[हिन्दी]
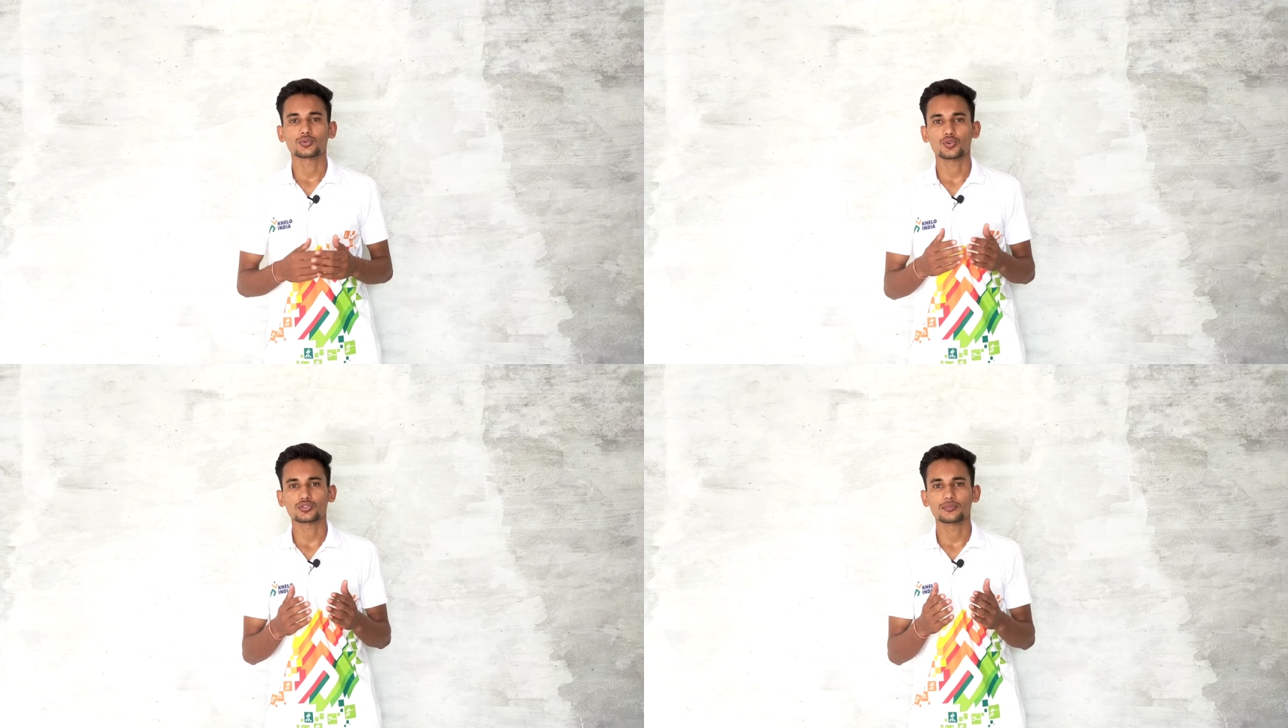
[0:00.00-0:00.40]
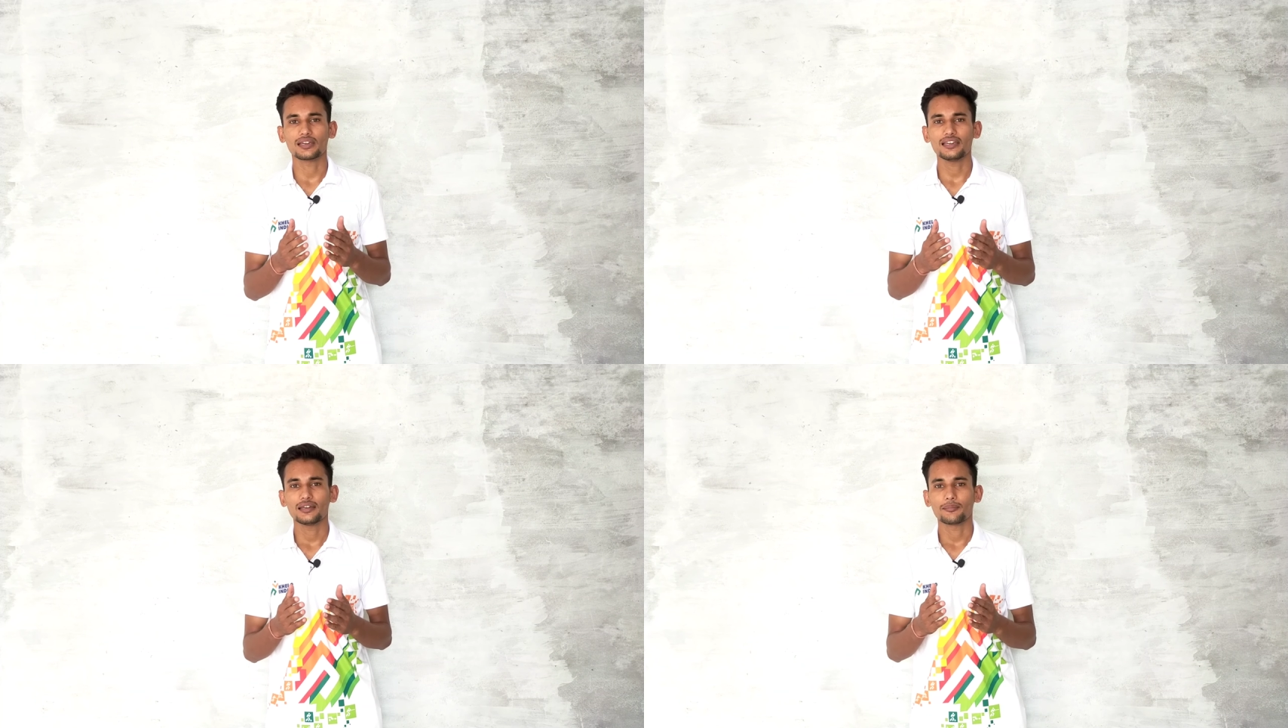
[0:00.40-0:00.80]
तो
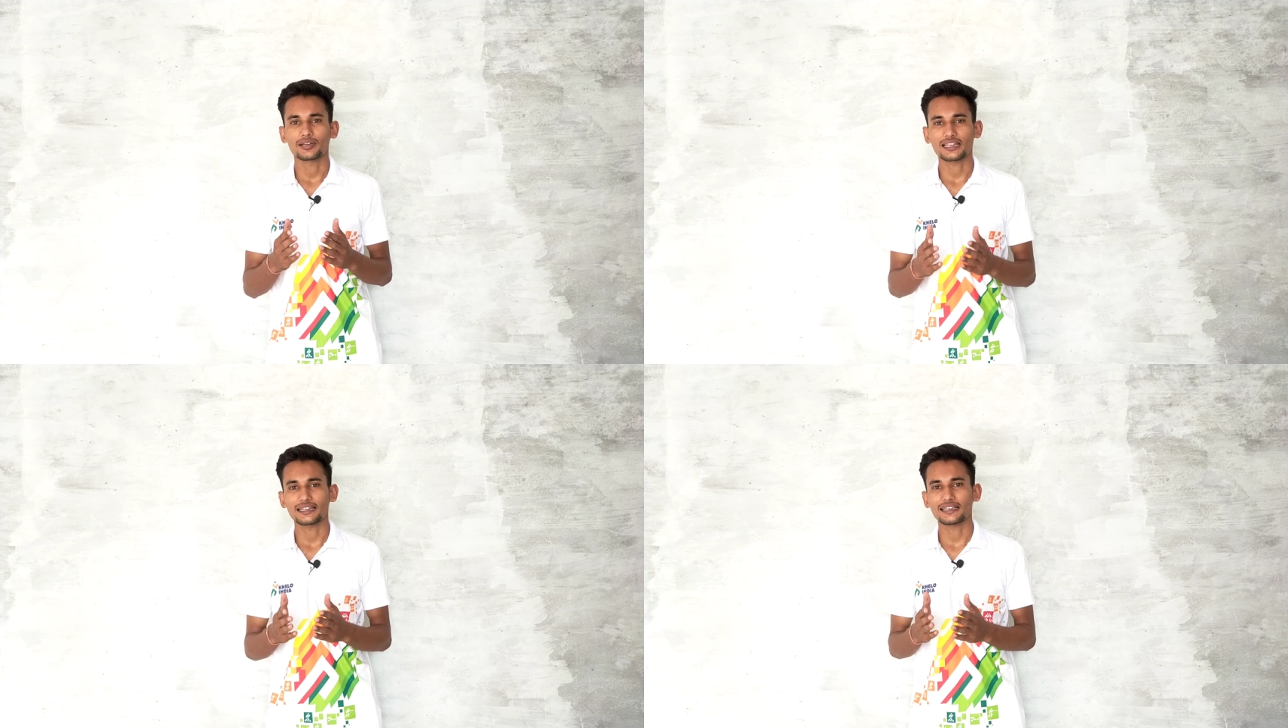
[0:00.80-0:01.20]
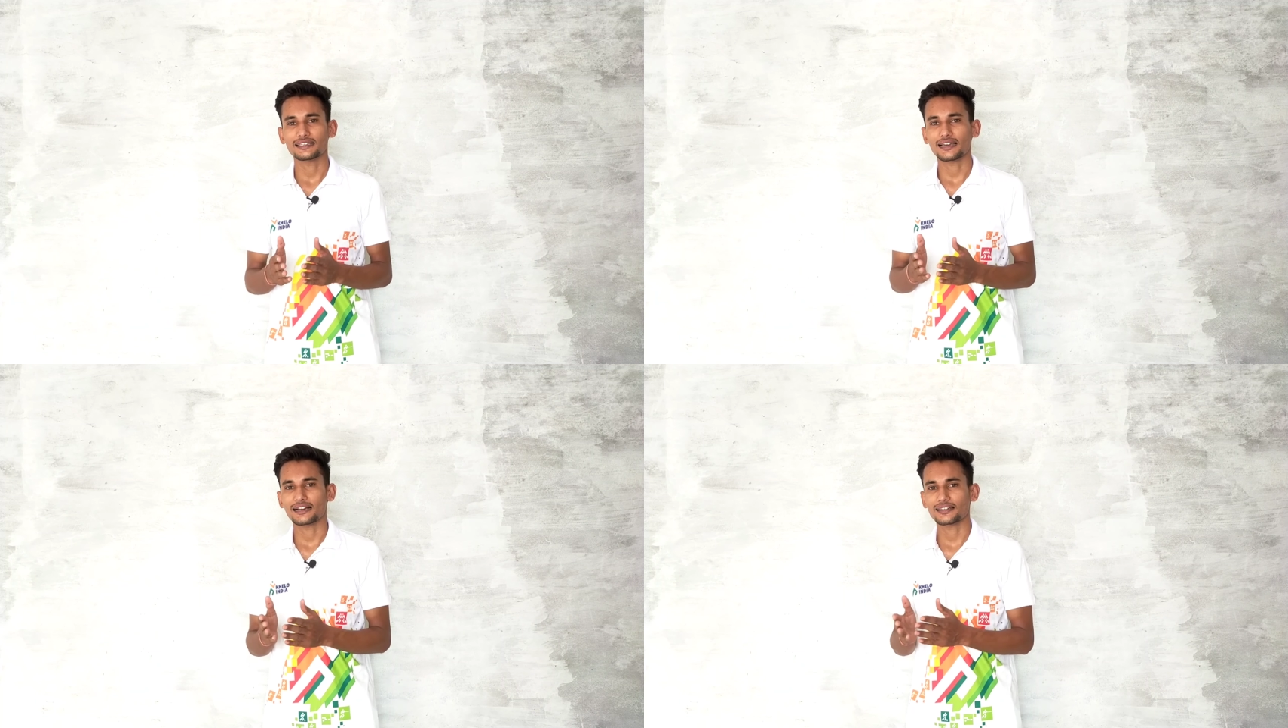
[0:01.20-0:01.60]
उसमें बता दिया
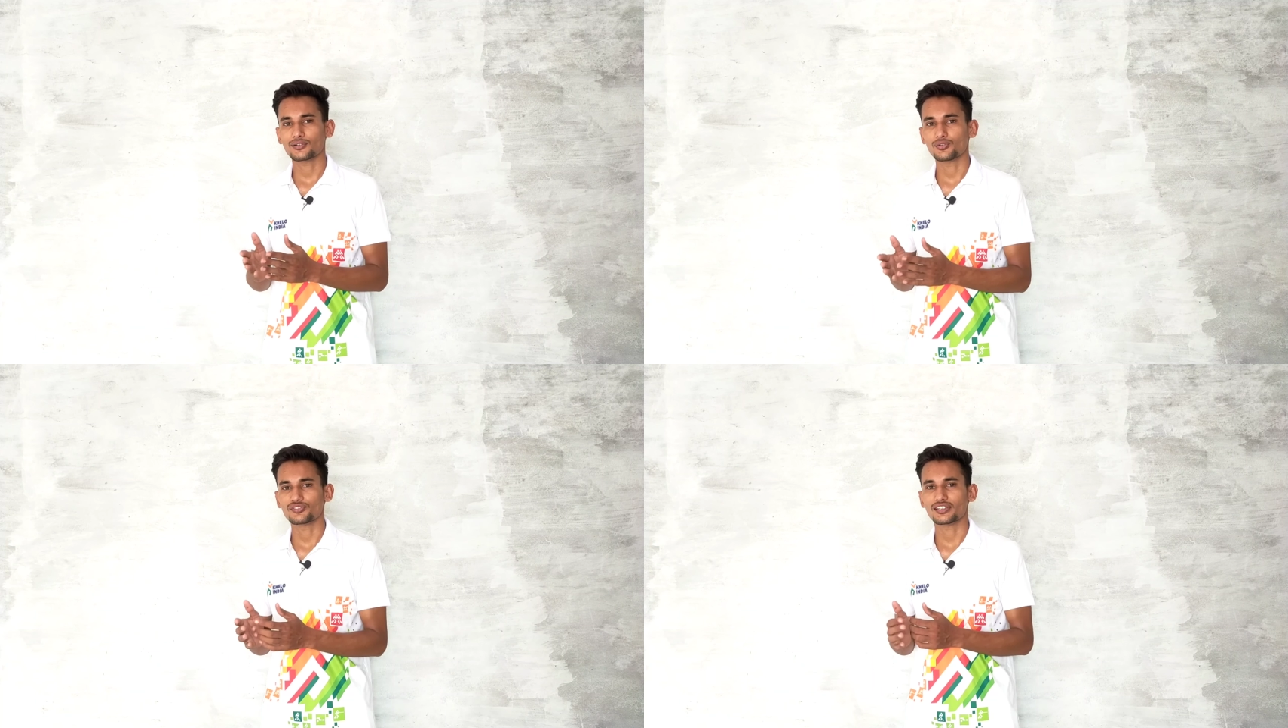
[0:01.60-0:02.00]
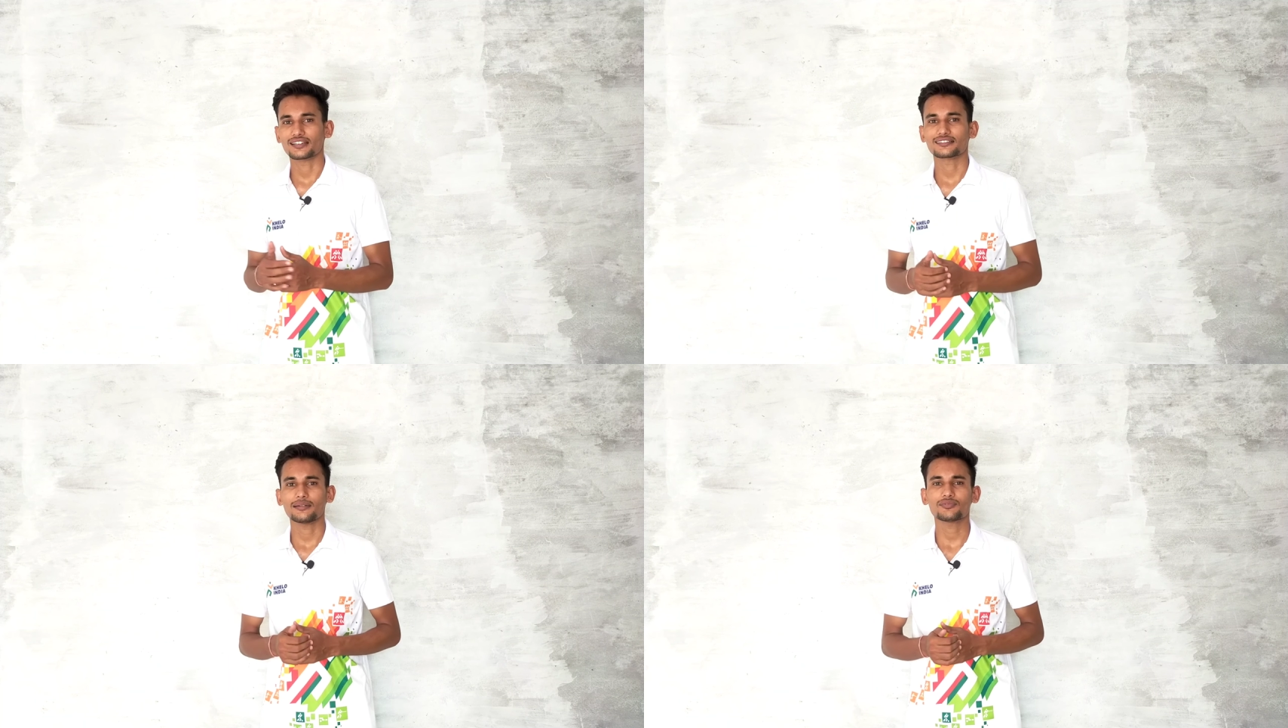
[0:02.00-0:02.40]
जाएगा कि कौन से
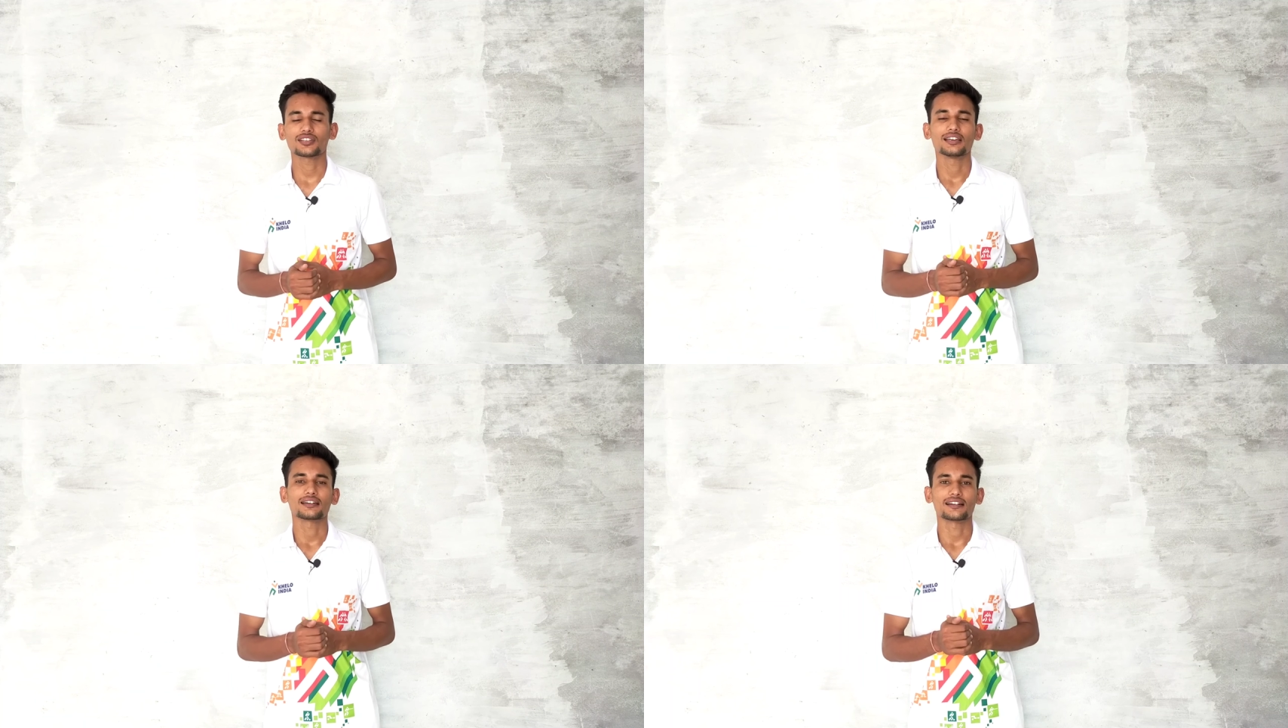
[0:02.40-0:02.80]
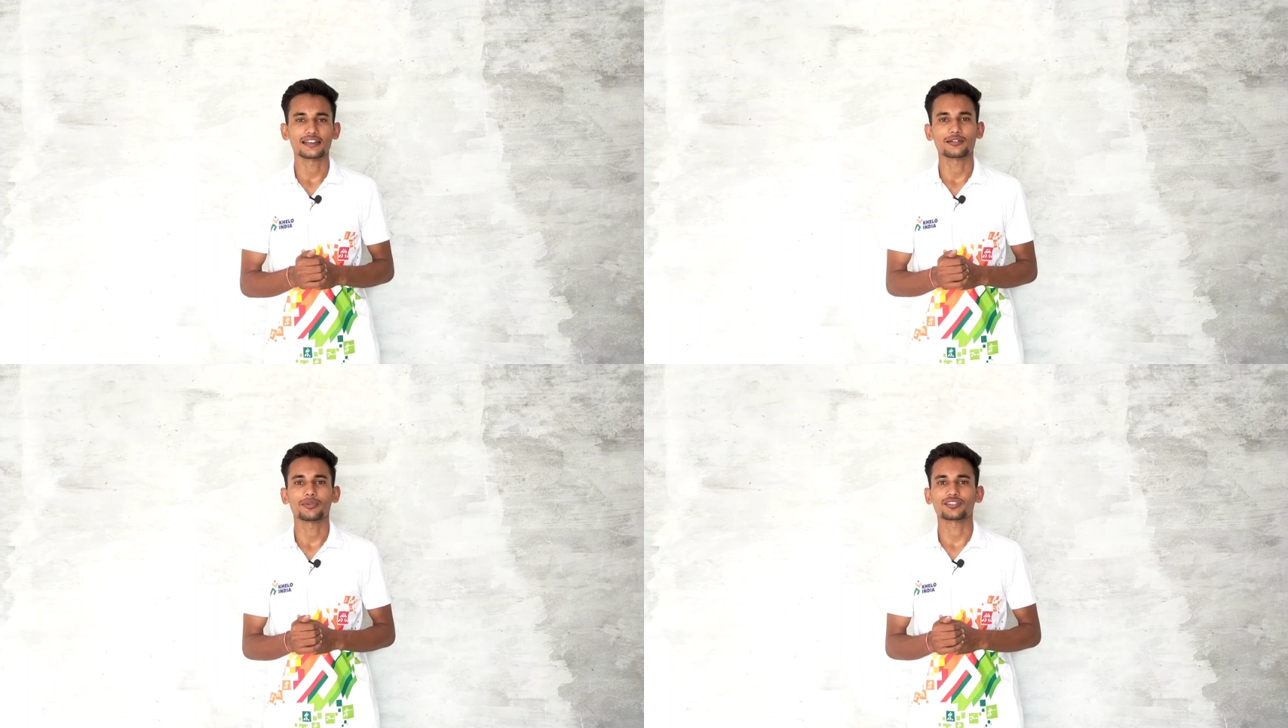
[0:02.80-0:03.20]
एग्ज़ाम्स
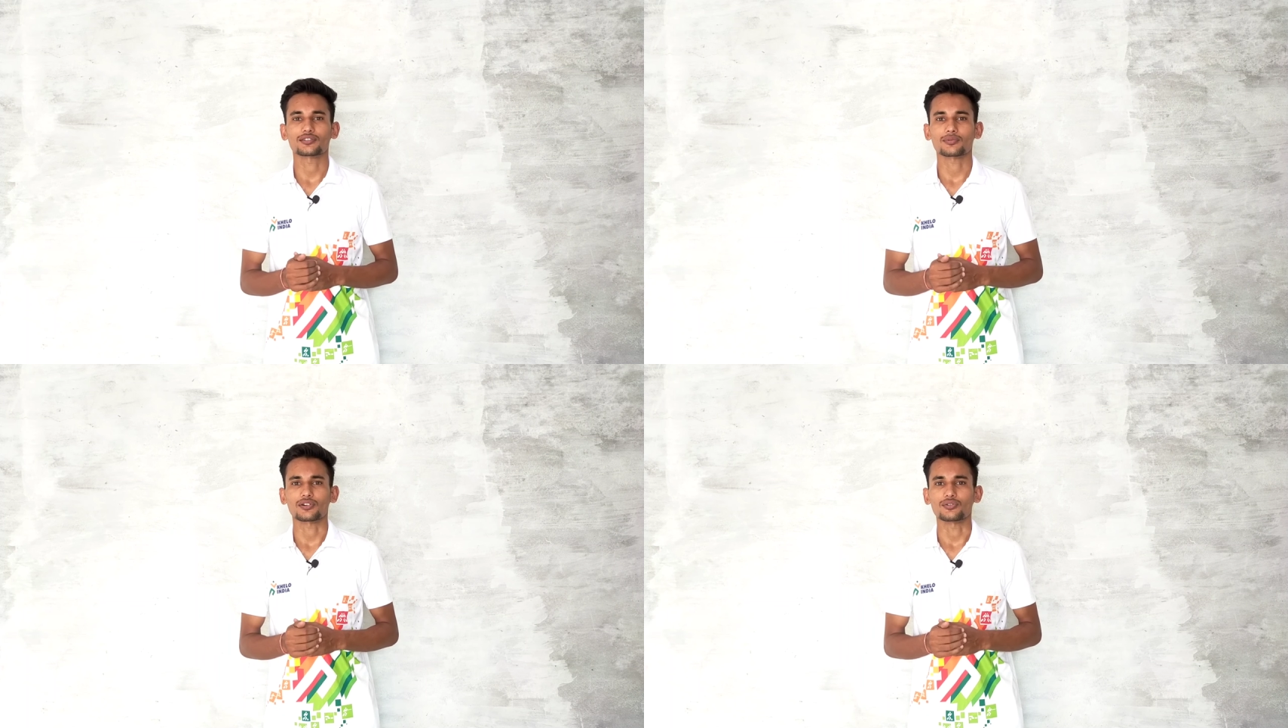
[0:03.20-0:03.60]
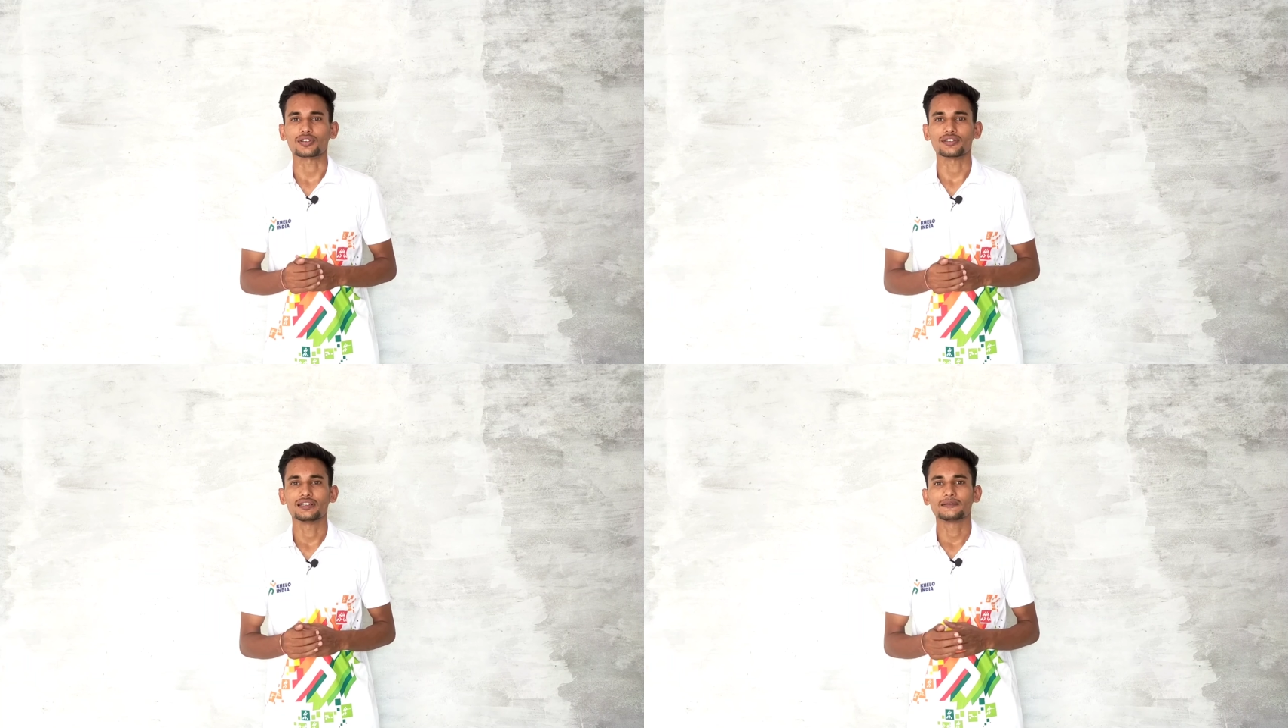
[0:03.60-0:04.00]
रिटर्न बेसिस पर
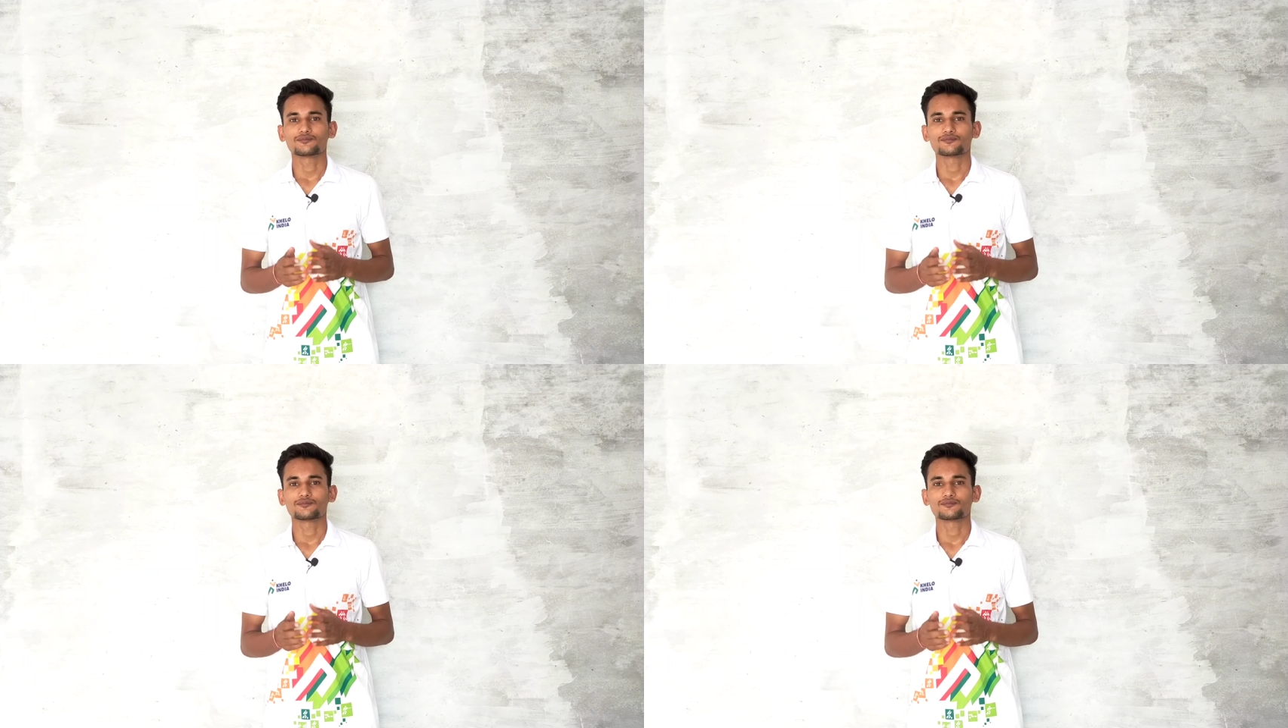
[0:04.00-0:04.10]
होंगे